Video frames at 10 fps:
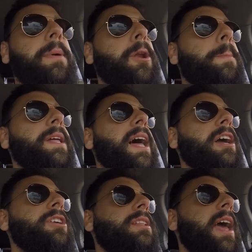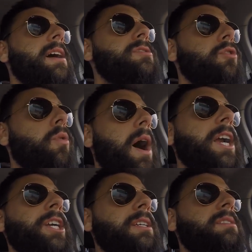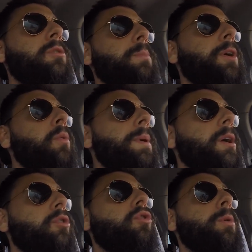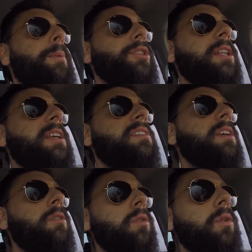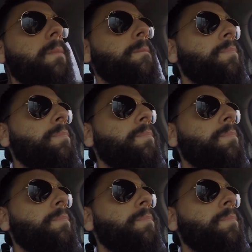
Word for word: Primeiro pedágio em terras uruguaias subiu meu, subiu pra 85.